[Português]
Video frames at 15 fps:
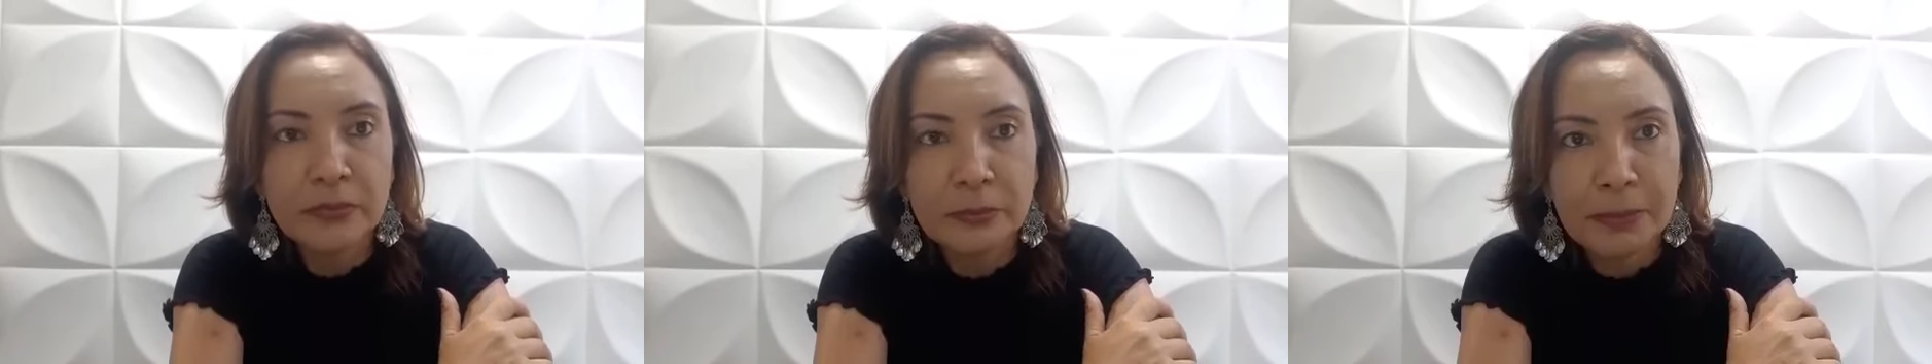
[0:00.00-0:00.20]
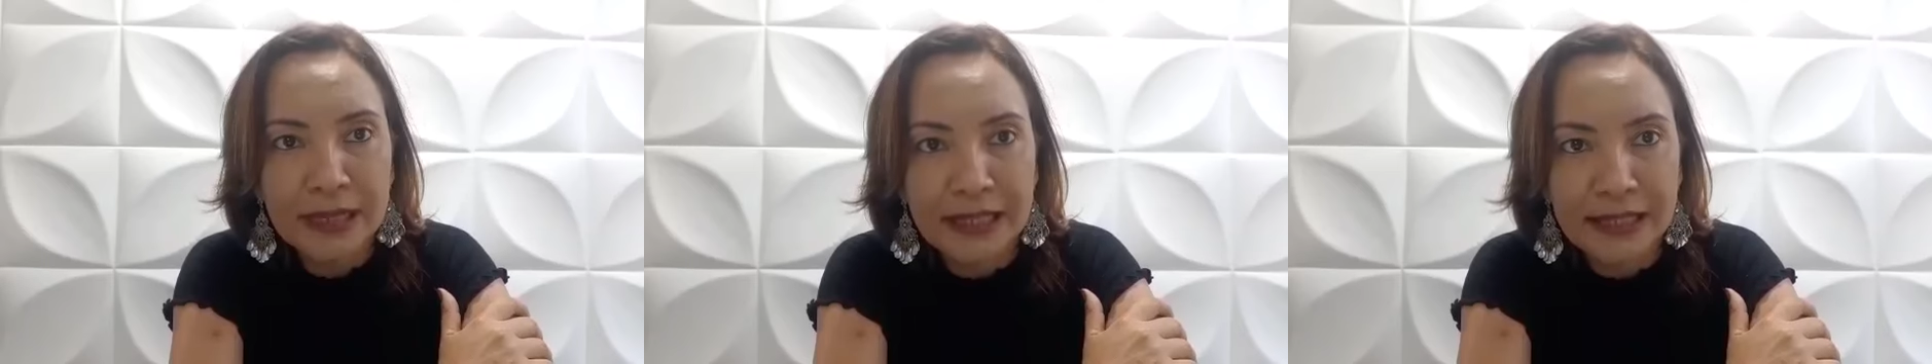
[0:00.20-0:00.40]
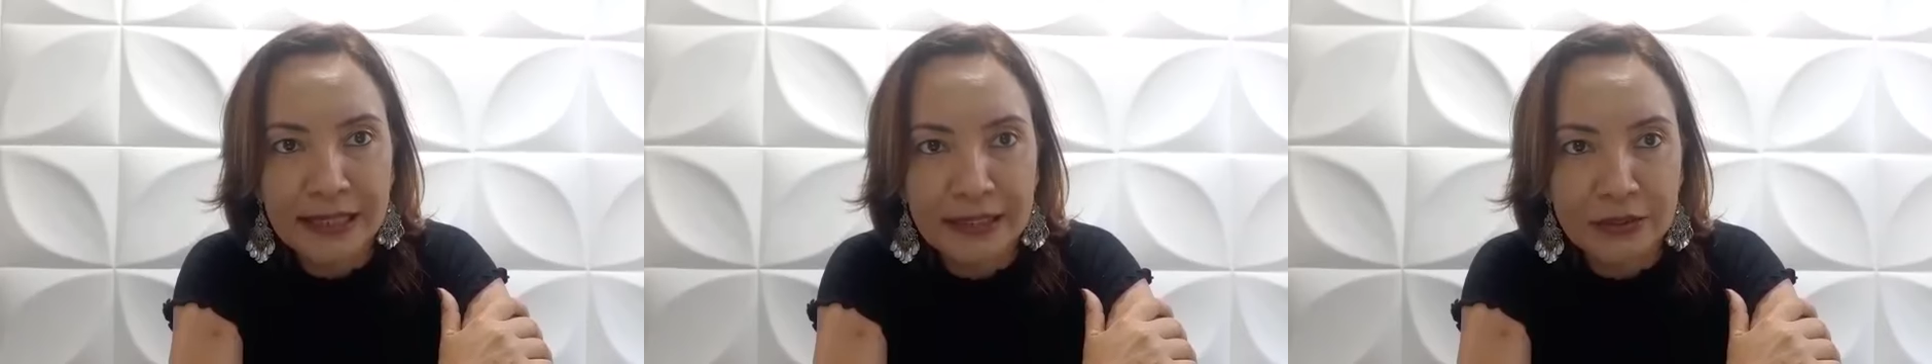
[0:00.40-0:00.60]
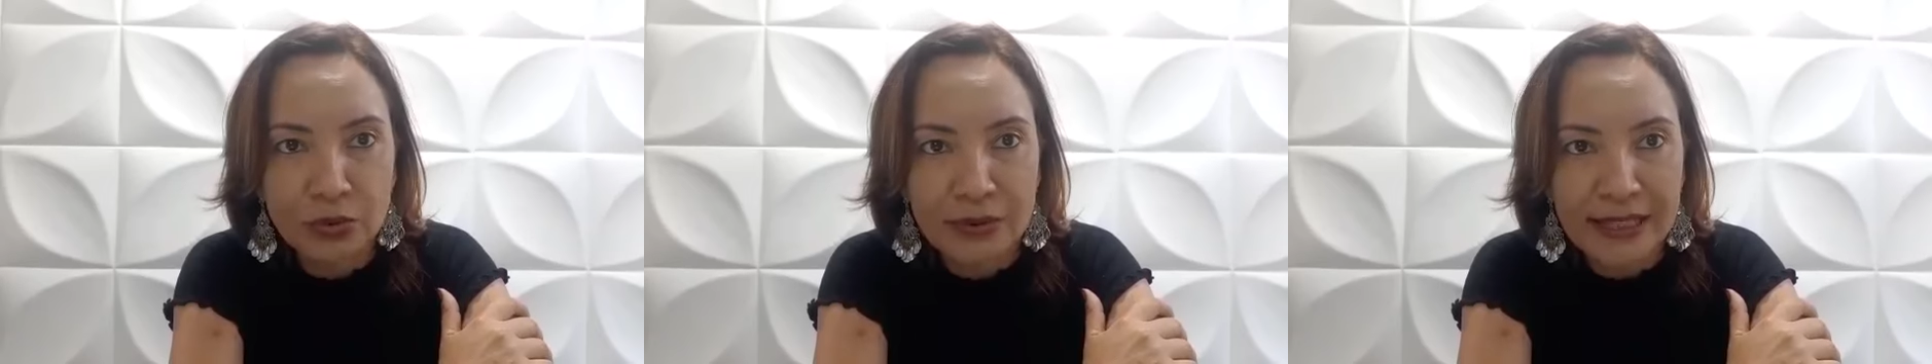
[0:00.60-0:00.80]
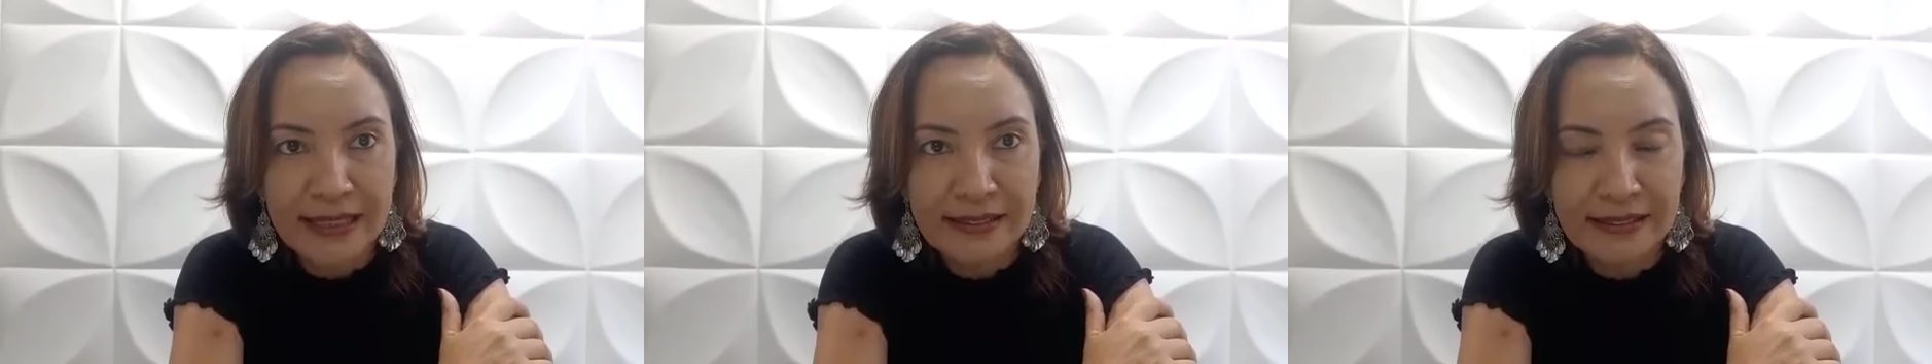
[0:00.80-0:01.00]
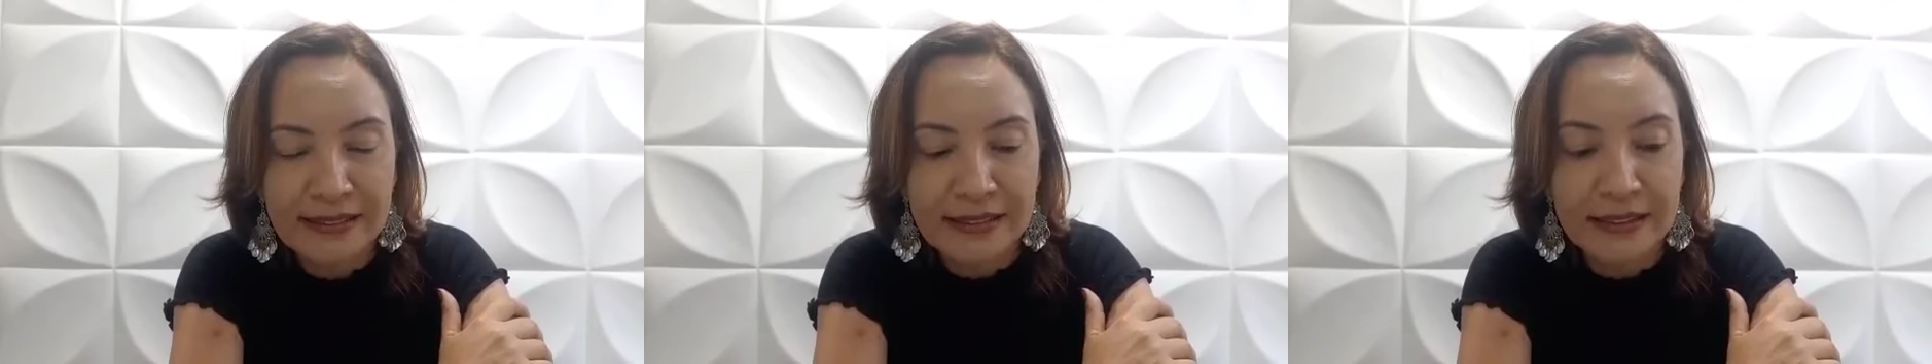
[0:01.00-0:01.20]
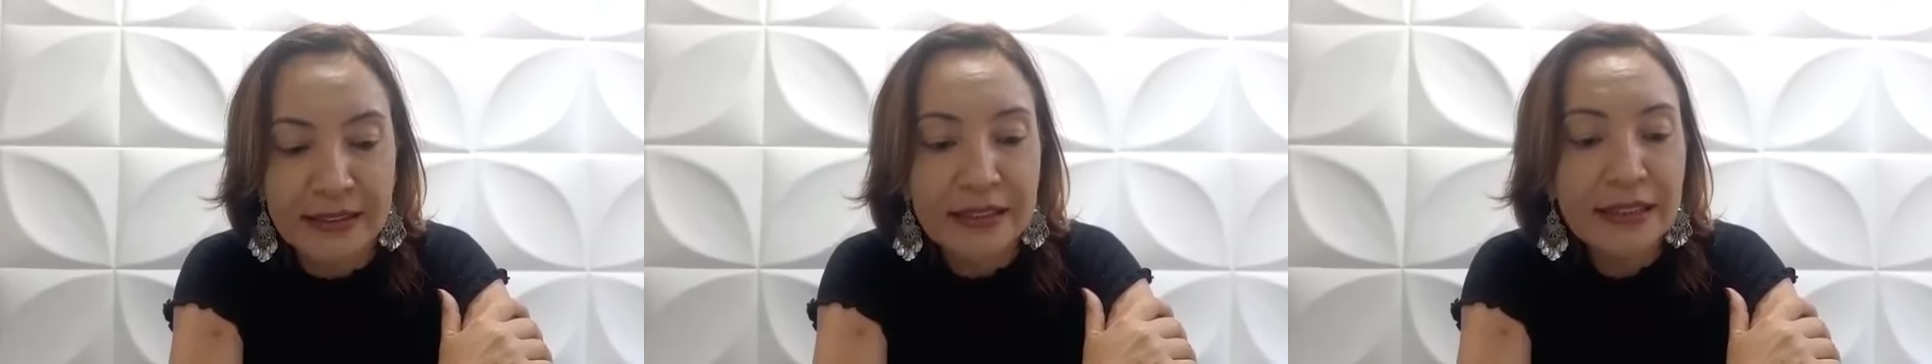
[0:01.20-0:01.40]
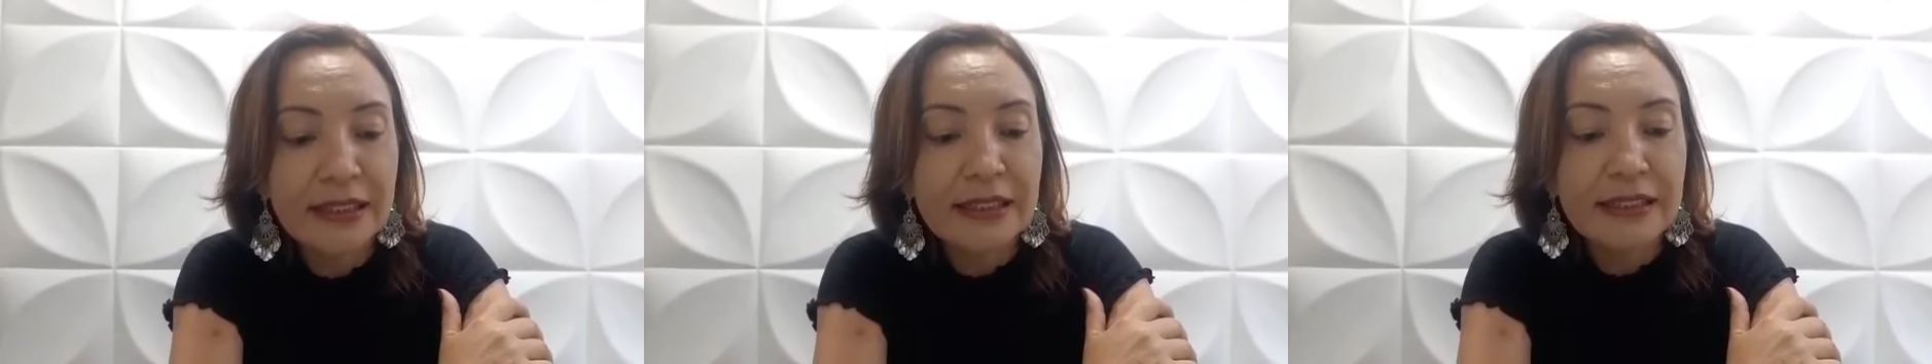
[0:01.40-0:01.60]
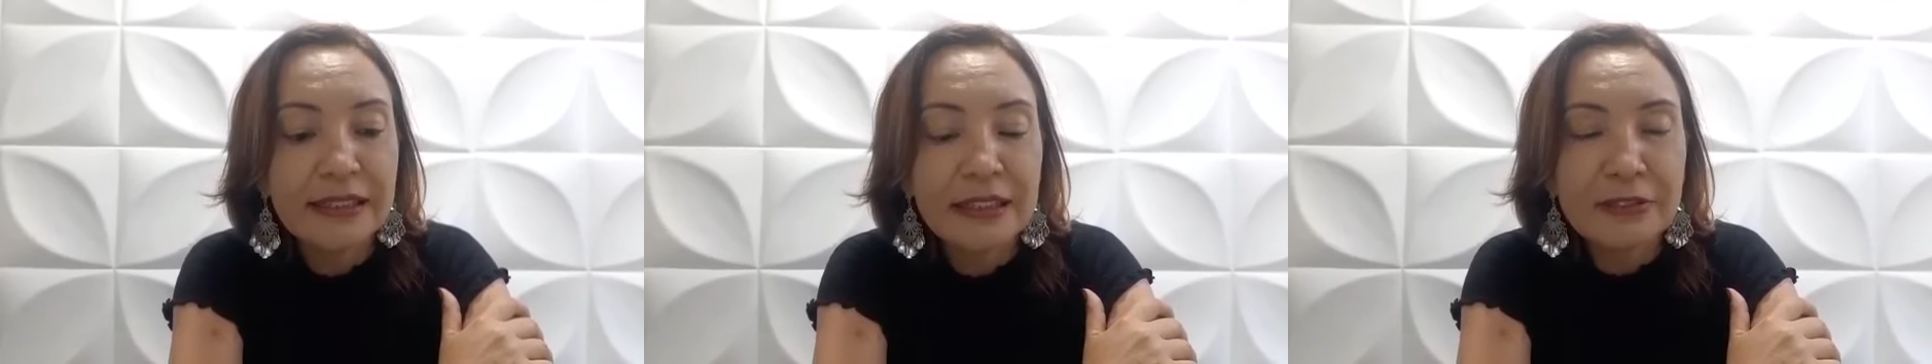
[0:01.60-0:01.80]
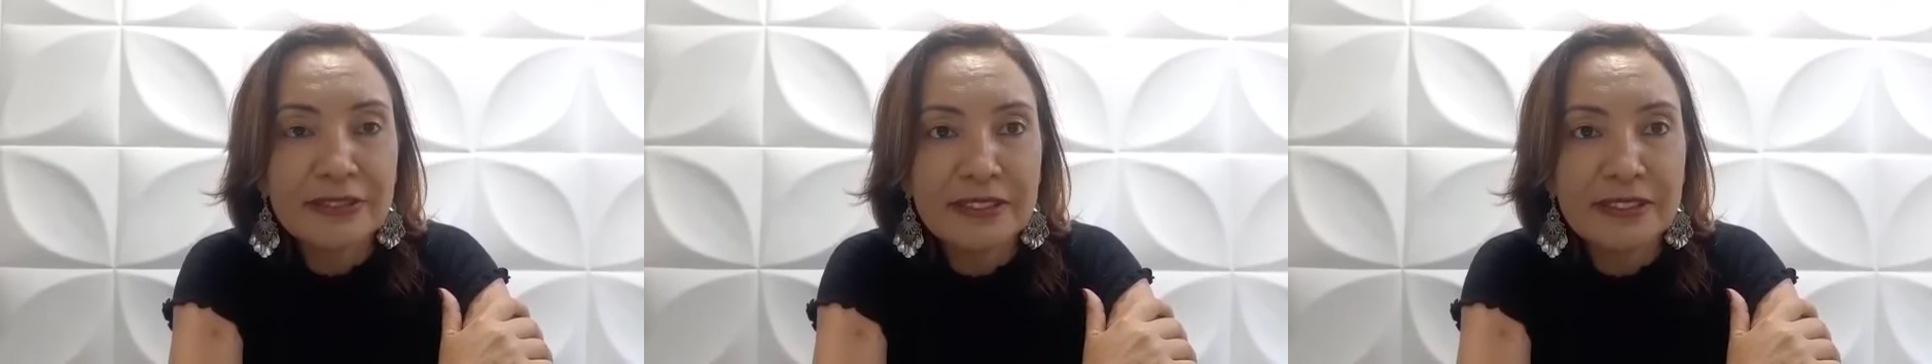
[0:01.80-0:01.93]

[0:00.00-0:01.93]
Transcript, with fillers: para que a doença não